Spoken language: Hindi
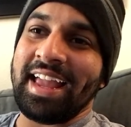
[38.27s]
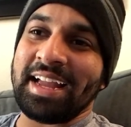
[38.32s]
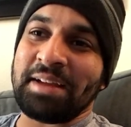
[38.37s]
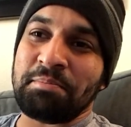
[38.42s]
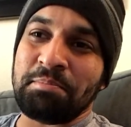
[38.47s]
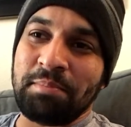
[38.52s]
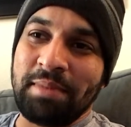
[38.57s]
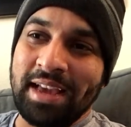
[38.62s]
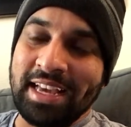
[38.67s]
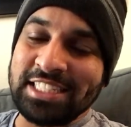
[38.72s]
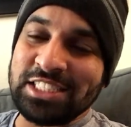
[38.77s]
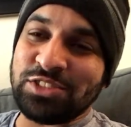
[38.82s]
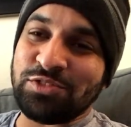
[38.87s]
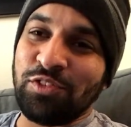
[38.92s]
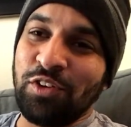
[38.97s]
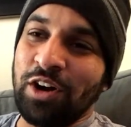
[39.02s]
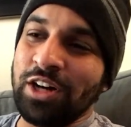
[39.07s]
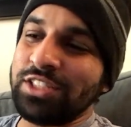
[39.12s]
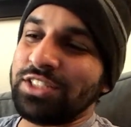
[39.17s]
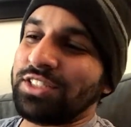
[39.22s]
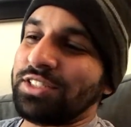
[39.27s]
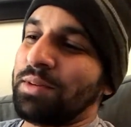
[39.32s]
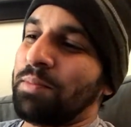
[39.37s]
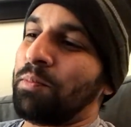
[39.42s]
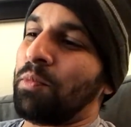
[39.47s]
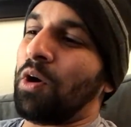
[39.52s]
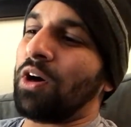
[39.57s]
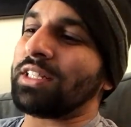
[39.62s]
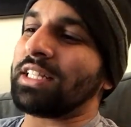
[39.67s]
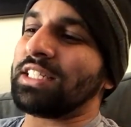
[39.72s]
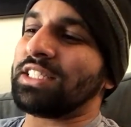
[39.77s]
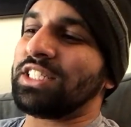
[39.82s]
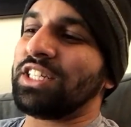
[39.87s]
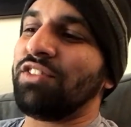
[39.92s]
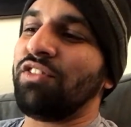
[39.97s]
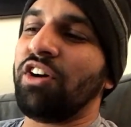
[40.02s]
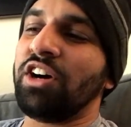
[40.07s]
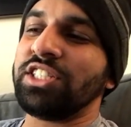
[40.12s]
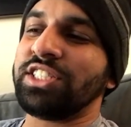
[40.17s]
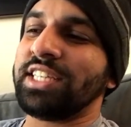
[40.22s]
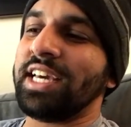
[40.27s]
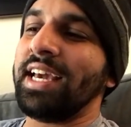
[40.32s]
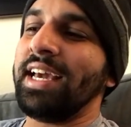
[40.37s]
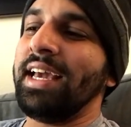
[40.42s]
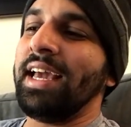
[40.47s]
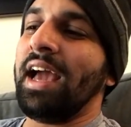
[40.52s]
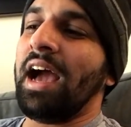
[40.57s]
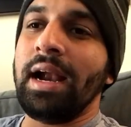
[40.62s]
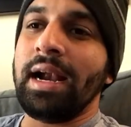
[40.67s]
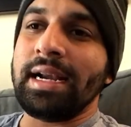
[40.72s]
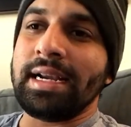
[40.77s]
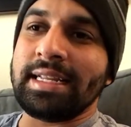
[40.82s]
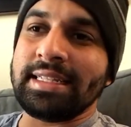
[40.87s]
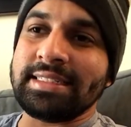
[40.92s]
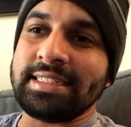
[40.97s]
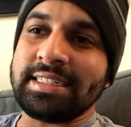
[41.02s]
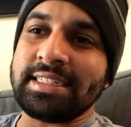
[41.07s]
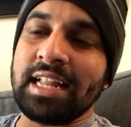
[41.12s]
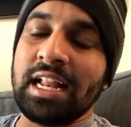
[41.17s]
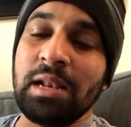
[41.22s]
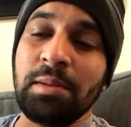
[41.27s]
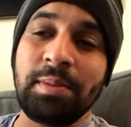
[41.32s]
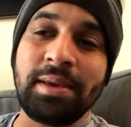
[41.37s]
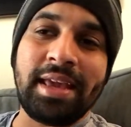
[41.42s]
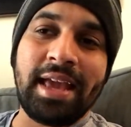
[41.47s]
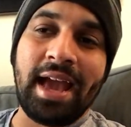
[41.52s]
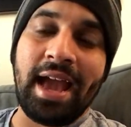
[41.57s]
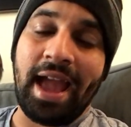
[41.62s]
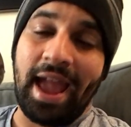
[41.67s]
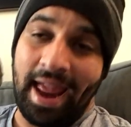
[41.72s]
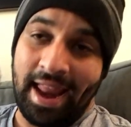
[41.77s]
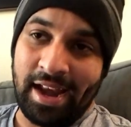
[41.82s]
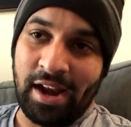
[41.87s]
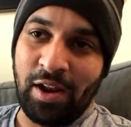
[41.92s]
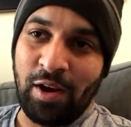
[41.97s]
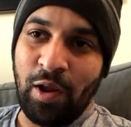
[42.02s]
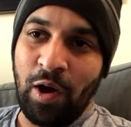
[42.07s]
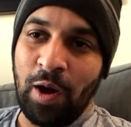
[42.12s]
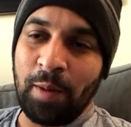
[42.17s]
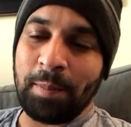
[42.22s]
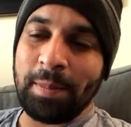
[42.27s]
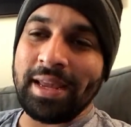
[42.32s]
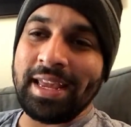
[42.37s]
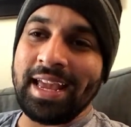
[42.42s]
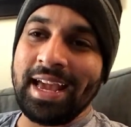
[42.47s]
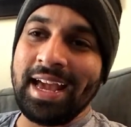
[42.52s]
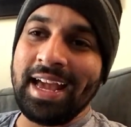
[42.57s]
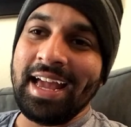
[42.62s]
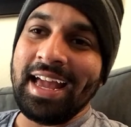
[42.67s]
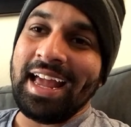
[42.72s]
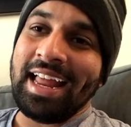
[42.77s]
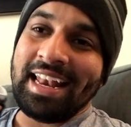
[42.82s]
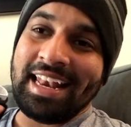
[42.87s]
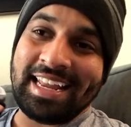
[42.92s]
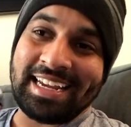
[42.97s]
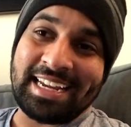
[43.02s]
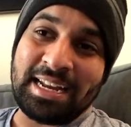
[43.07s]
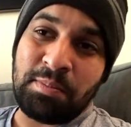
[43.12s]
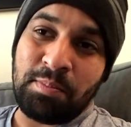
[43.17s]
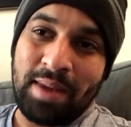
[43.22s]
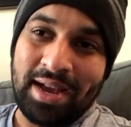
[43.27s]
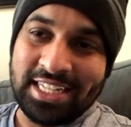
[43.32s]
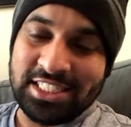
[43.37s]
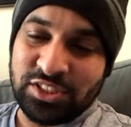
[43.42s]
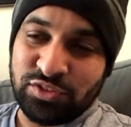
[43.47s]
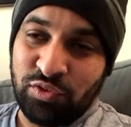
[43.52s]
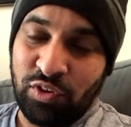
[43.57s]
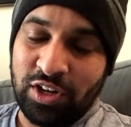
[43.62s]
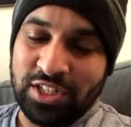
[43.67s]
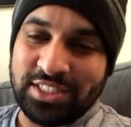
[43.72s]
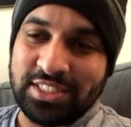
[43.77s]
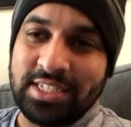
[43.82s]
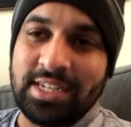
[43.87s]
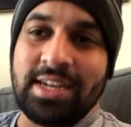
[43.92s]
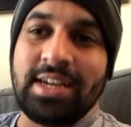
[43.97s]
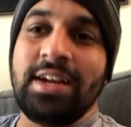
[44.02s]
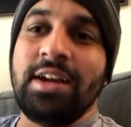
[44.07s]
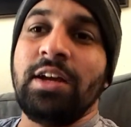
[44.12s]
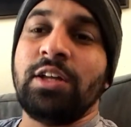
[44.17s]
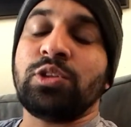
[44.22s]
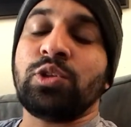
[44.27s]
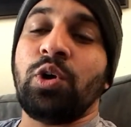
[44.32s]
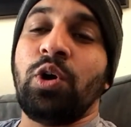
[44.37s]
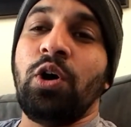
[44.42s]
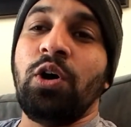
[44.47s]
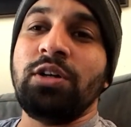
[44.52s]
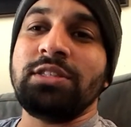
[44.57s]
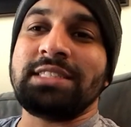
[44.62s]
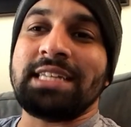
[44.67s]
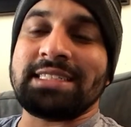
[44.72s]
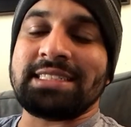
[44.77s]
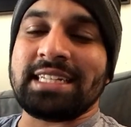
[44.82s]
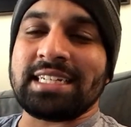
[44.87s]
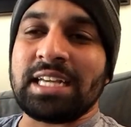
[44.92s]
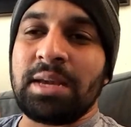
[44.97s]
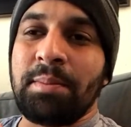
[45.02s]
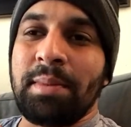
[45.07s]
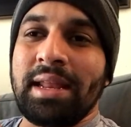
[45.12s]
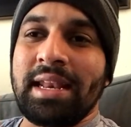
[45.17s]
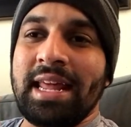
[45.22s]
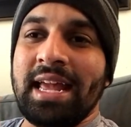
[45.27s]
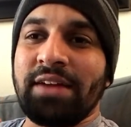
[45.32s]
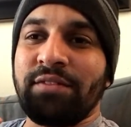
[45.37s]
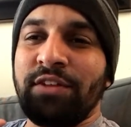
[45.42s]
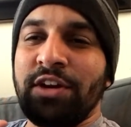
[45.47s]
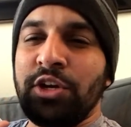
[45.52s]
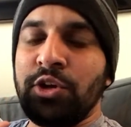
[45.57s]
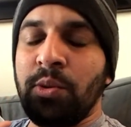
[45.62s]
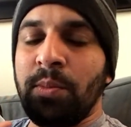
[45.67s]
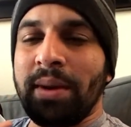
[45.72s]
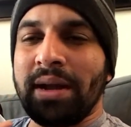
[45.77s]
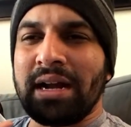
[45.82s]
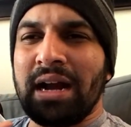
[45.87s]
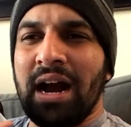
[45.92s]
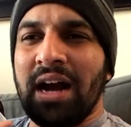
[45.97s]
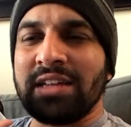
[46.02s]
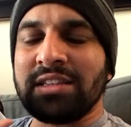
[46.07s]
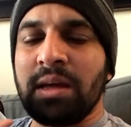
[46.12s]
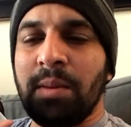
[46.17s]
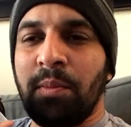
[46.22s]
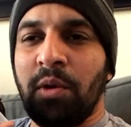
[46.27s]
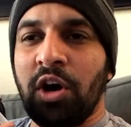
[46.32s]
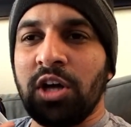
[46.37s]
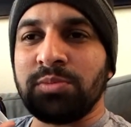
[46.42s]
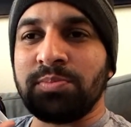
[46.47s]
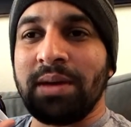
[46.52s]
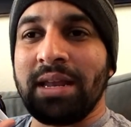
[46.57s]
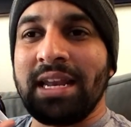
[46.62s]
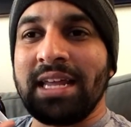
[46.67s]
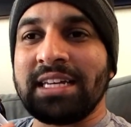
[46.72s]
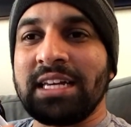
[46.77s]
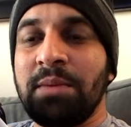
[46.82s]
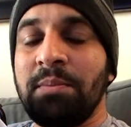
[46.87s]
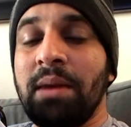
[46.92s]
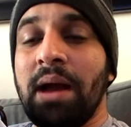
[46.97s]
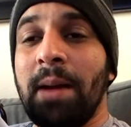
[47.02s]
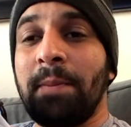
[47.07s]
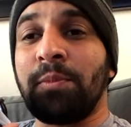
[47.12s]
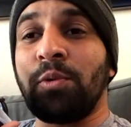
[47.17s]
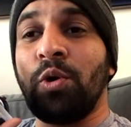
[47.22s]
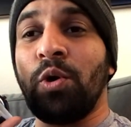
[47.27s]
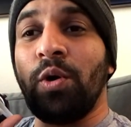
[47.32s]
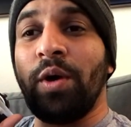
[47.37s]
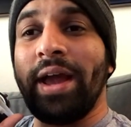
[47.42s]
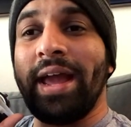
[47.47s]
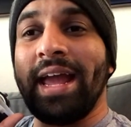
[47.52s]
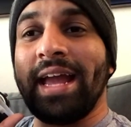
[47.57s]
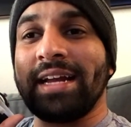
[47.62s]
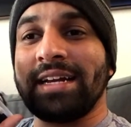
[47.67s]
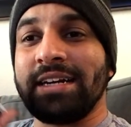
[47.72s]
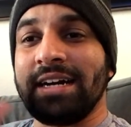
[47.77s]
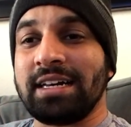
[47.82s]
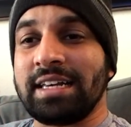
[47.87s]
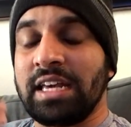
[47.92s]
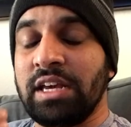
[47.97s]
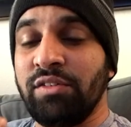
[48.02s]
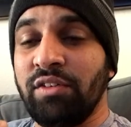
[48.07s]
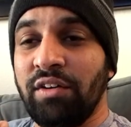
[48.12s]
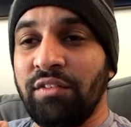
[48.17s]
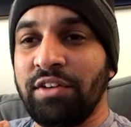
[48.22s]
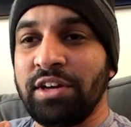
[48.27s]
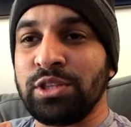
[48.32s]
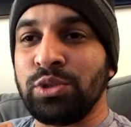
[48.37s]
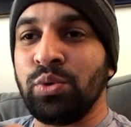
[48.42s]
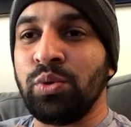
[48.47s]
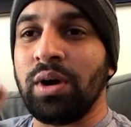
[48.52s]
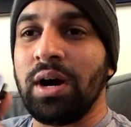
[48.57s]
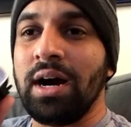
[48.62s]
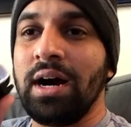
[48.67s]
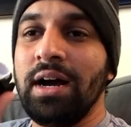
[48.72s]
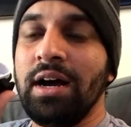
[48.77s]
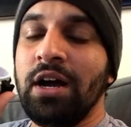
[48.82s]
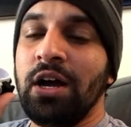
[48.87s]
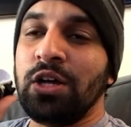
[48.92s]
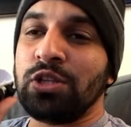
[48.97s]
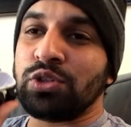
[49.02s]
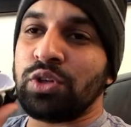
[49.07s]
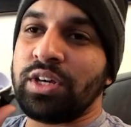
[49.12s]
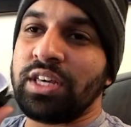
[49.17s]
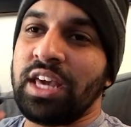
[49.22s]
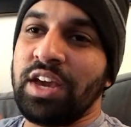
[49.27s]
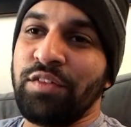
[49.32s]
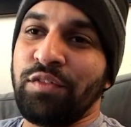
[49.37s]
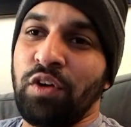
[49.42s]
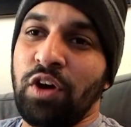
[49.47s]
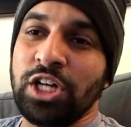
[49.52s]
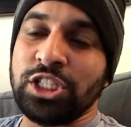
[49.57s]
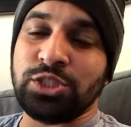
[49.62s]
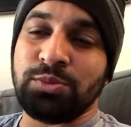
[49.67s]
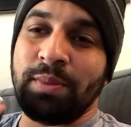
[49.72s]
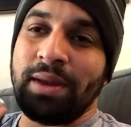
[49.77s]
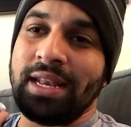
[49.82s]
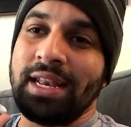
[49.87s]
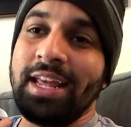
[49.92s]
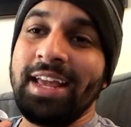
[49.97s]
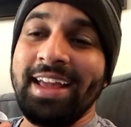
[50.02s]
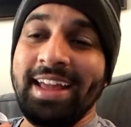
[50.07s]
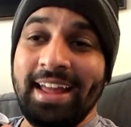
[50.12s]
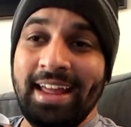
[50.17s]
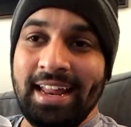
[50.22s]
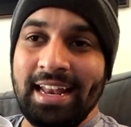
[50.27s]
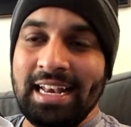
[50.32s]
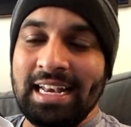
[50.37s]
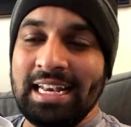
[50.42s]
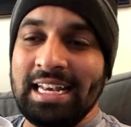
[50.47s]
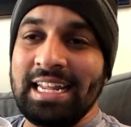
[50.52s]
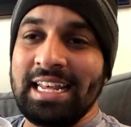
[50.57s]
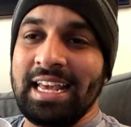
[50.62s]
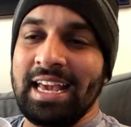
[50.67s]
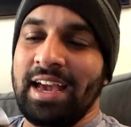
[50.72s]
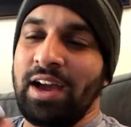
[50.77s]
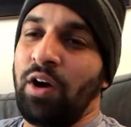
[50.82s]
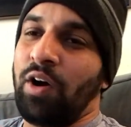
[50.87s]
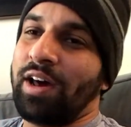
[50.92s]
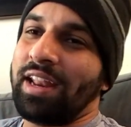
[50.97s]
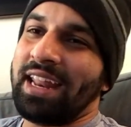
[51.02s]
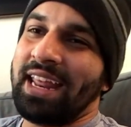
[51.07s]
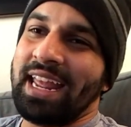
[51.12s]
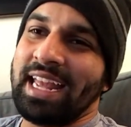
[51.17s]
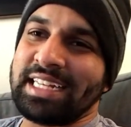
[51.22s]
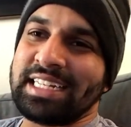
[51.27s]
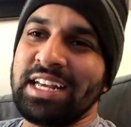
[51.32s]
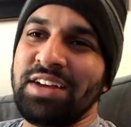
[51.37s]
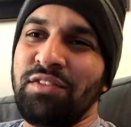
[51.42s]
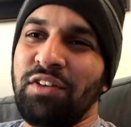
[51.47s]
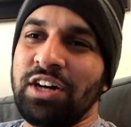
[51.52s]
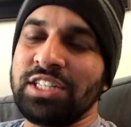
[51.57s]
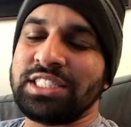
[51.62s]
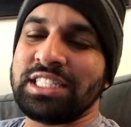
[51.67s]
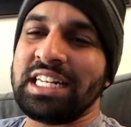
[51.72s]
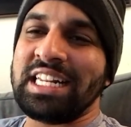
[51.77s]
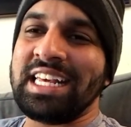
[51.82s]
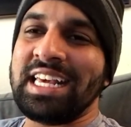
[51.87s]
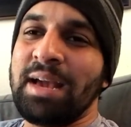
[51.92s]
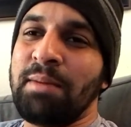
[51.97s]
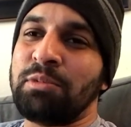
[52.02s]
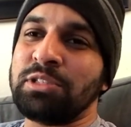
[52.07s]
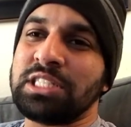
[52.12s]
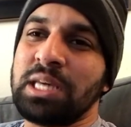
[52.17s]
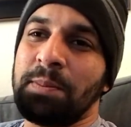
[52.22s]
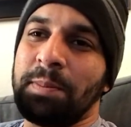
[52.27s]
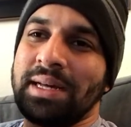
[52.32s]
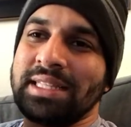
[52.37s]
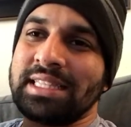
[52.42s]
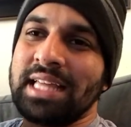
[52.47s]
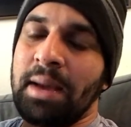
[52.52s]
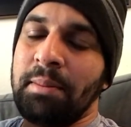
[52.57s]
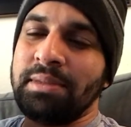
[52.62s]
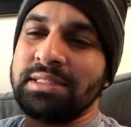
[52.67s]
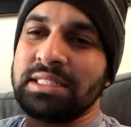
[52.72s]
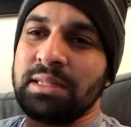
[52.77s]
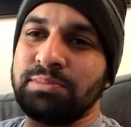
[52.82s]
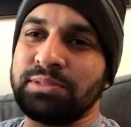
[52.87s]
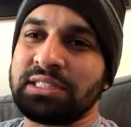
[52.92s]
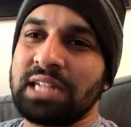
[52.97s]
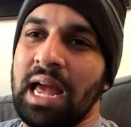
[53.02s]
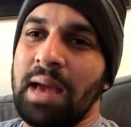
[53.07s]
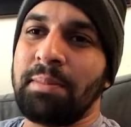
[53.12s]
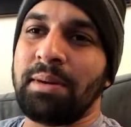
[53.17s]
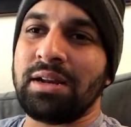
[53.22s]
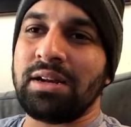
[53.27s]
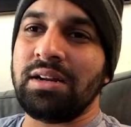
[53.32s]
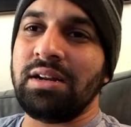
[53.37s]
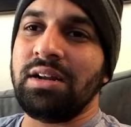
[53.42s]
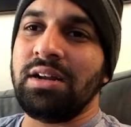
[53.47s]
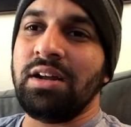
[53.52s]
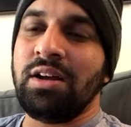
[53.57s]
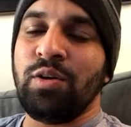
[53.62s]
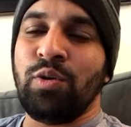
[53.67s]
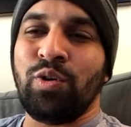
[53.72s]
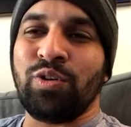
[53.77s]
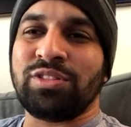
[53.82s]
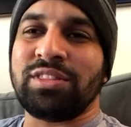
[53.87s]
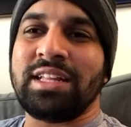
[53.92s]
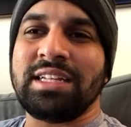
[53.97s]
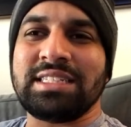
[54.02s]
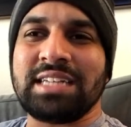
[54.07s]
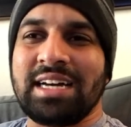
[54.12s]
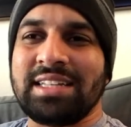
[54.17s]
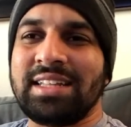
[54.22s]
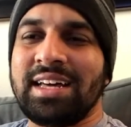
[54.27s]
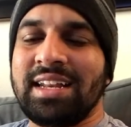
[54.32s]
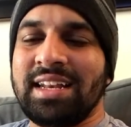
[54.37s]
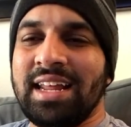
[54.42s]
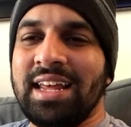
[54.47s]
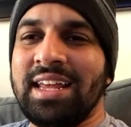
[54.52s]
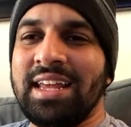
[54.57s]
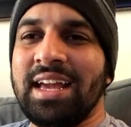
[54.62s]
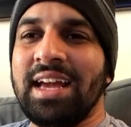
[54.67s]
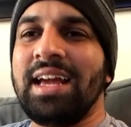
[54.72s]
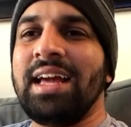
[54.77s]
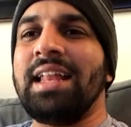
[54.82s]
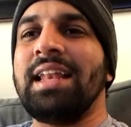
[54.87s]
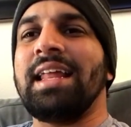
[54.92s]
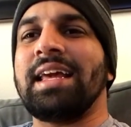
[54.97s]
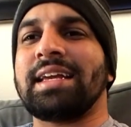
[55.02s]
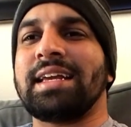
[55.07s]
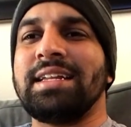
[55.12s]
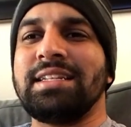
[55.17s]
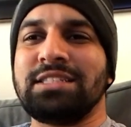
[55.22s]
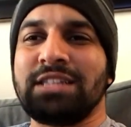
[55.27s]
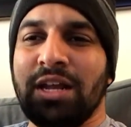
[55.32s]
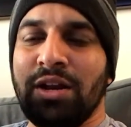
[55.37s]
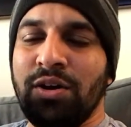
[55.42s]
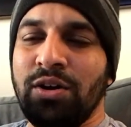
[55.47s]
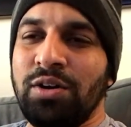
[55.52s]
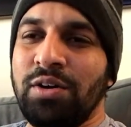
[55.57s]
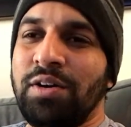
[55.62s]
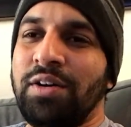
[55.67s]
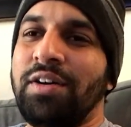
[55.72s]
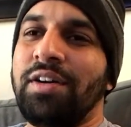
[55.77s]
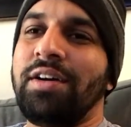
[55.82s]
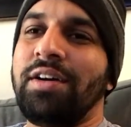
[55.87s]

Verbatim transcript: एक मेंस वॉच बहुत अच्छी वॉच है डिजिटल भी है एनालॉग भी है लेकिन मेंस वॉच है तो जैसा कि मैंने एक वीडियो में कहा था बहुत पहले कि मैं आपको एक गिव अवे दूंगा तो ये वॉच मैंने ली है और एक ही वॉच ली है मुझे पता है अभी सब्सक्राइबर उतने ज़्यादा नहीं है लेकिन चलो